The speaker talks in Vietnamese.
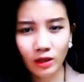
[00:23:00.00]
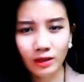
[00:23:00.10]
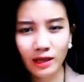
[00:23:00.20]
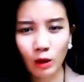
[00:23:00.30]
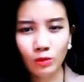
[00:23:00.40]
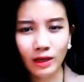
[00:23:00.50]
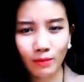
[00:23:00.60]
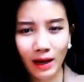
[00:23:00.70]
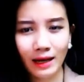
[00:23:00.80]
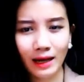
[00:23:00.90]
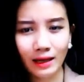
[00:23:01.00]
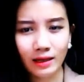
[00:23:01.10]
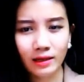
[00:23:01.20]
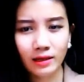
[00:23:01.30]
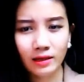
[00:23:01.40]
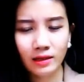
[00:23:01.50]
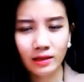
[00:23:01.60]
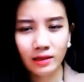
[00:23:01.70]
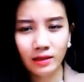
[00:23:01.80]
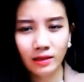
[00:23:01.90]
trân trọng tình bạn này.
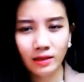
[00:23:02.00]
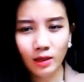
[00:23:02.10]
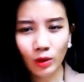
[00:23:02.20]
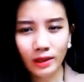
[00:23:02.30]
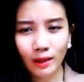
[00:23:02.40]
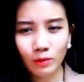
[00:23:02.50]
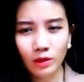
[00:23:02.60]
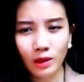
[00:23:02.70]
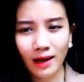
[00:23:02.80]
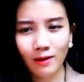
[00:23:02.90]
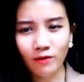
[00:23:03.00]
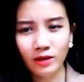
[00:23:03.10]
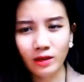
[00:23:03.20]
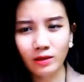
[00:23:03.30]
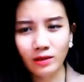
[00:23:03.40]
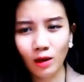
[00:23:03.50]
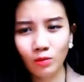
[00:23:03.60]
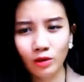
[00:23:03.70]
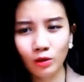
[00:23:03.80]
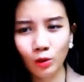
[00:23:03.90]
Sau khi tắm rửa làm vệ sinh
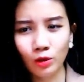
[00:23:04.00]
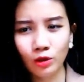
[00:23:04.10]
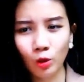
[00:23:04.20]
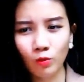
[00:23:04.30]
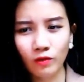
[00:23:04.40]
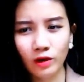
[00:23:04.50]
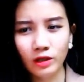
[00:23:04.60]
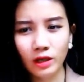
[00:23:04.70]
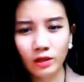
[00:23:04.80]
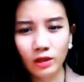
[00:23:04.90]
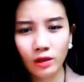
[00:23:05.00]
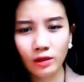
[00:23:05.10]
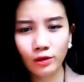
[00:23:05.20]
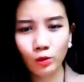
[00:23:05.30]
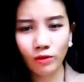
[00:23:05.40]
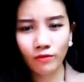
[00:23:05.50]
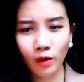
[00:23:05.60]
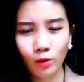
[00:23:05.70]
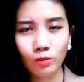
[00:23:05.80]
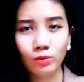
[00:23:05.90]
xong thì tôi cùng với chân chân đi xuống
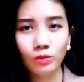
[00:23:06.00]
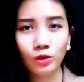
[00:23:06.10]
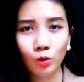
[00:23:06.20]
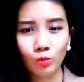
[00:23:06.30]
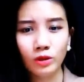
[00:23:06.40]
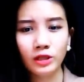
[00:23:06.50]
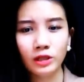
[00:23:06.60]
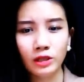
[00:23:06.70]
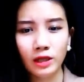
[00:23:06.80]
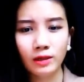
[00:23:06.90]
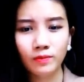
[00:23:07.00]
phòng dùng bữa trưa.